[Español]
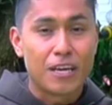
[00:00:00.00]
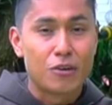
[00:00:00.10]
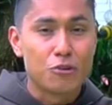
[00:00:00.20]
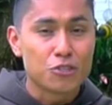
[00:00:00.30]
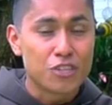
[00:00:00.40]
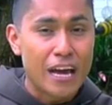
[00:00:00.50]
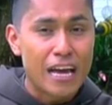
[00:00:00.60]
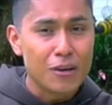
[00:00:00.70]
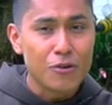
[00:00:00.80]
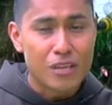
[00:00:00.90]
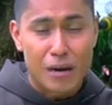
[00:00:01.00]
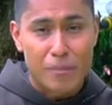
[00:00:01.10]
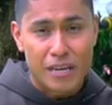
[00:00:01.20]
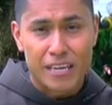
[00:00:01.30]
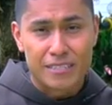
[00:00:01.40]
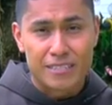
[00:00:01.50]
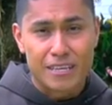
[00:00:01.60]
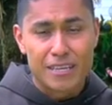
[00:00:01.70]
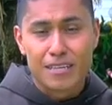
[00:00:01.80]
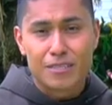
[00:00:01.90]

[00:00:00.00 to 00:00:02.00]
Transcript: que no sea algo de apariencia,